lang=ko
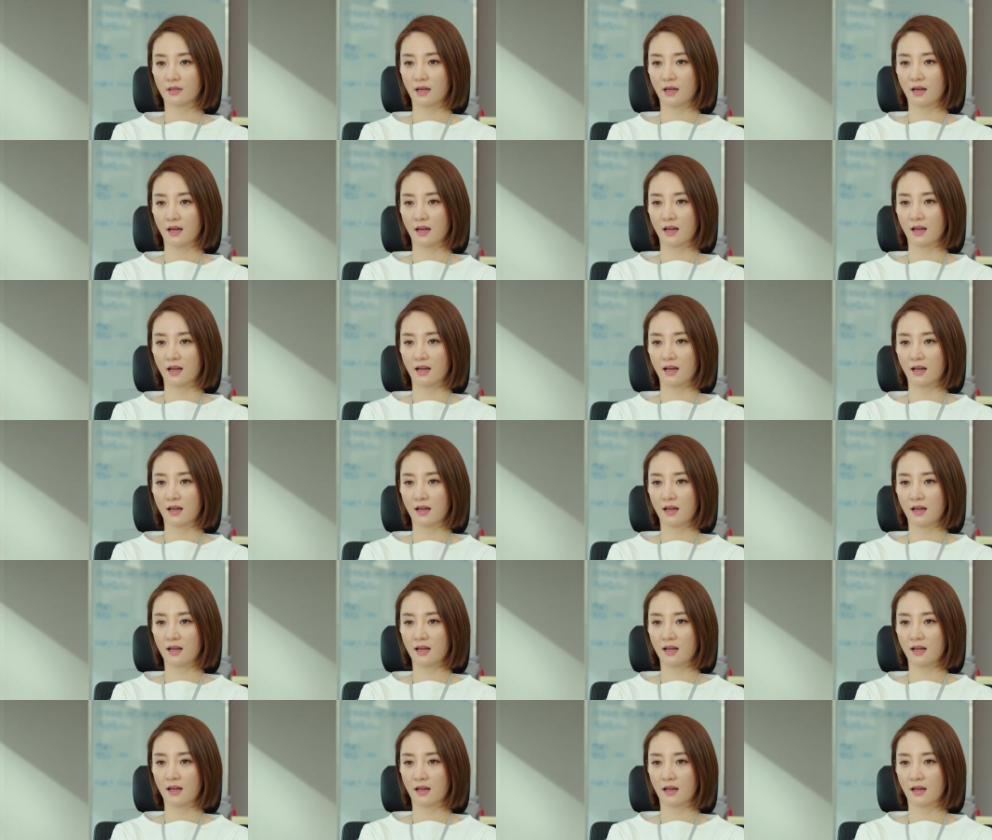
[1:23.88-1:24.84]

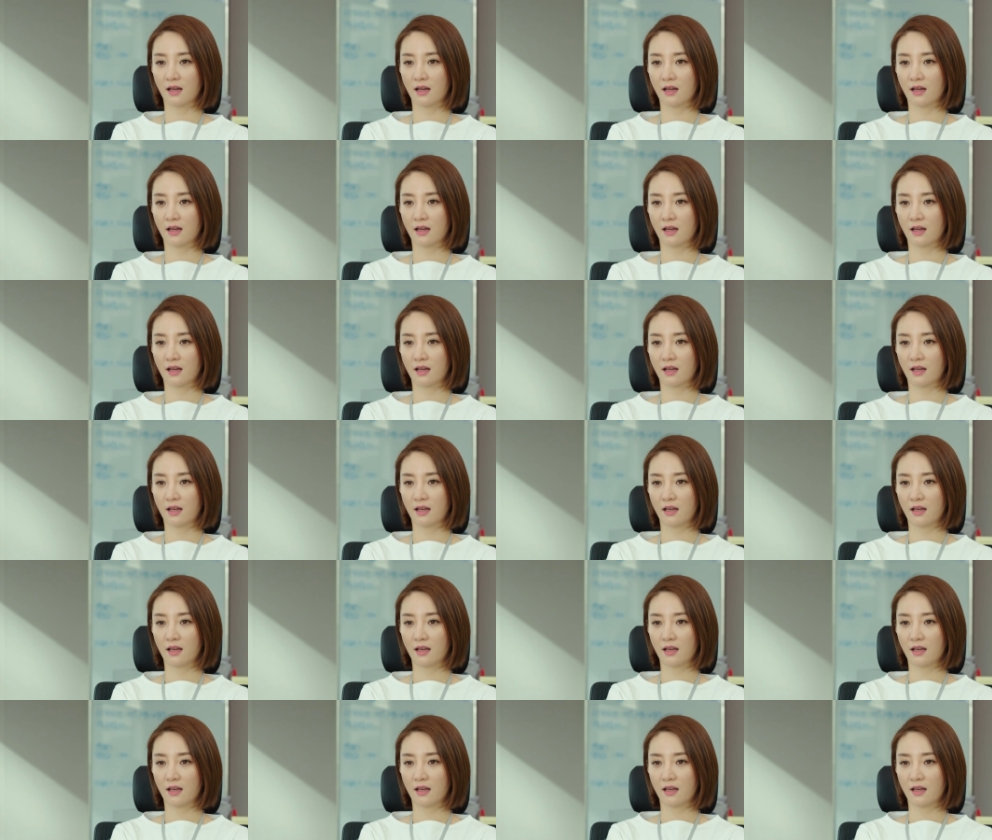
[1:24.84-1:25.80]
아,
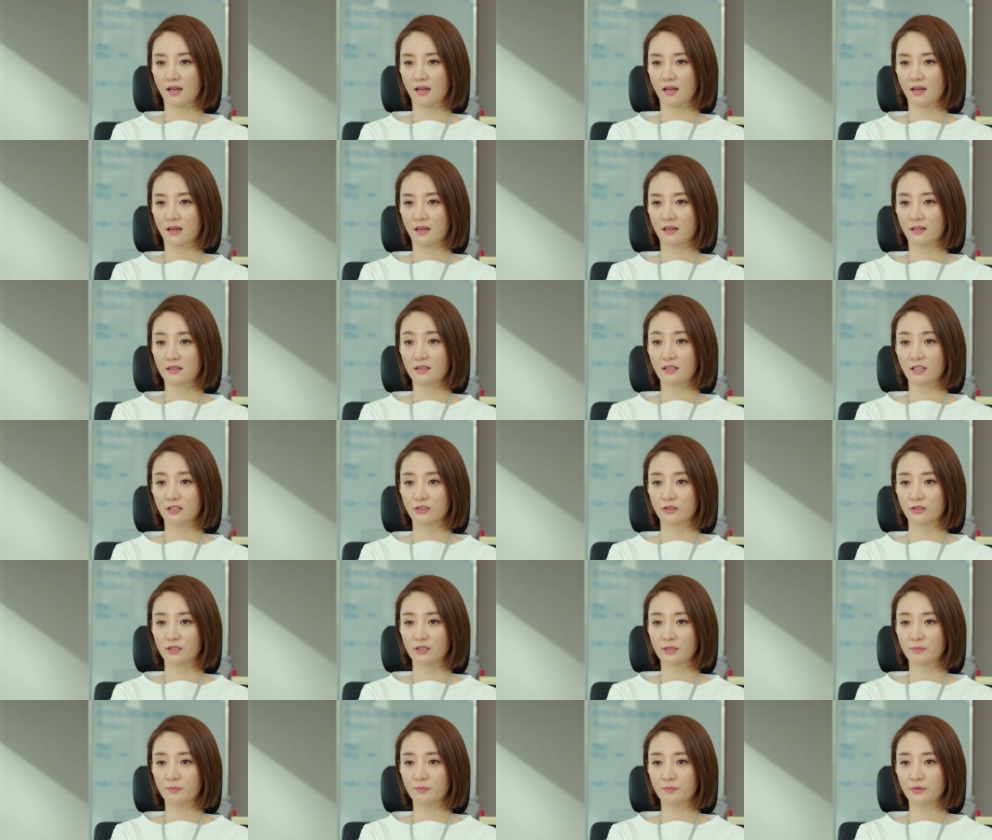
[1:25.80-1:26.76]
그래서
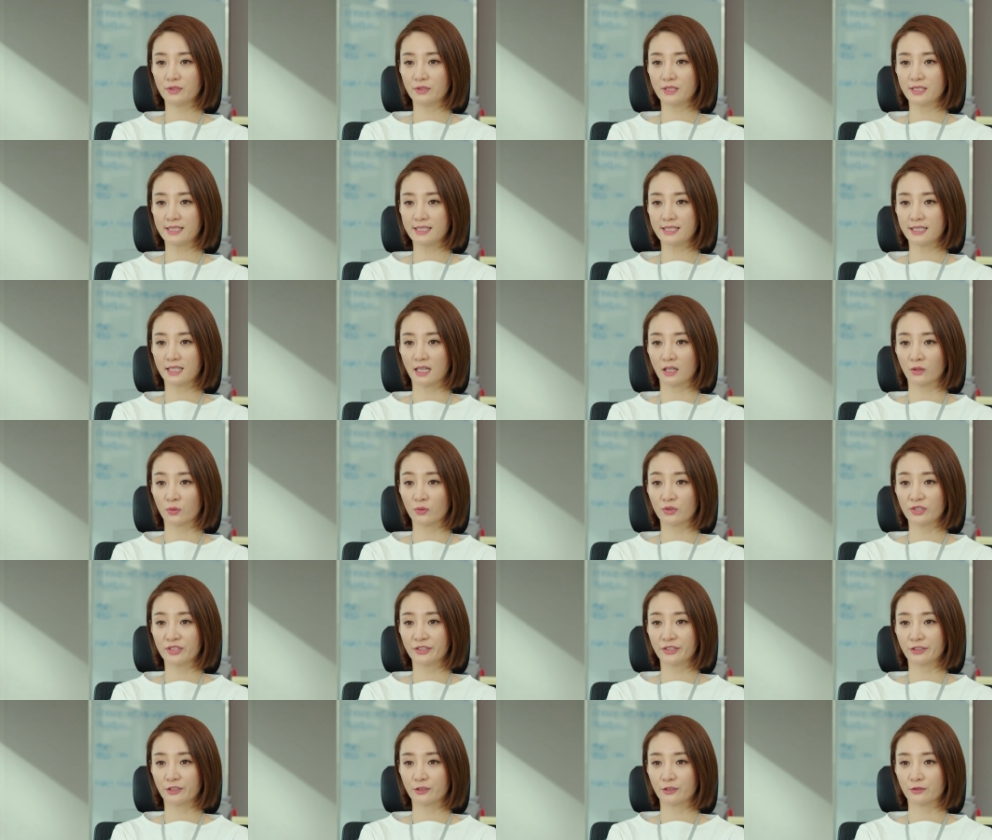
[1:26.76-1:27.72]
10분 일찍 안
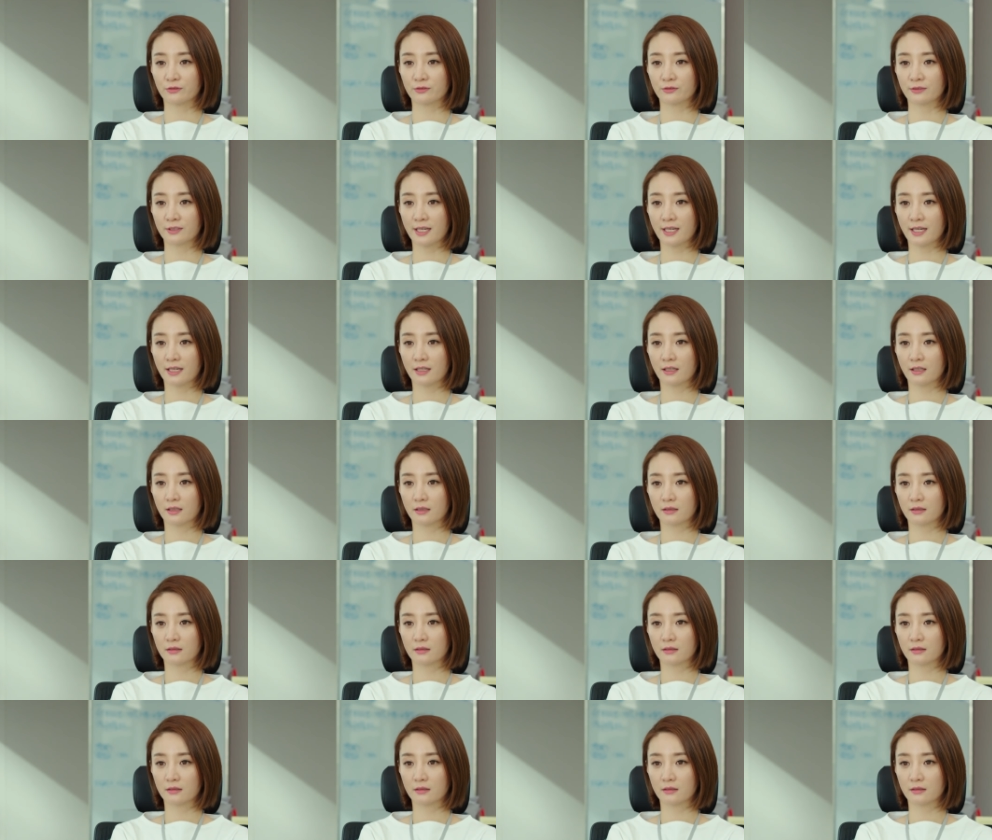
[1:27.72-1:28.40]
오신 거구나?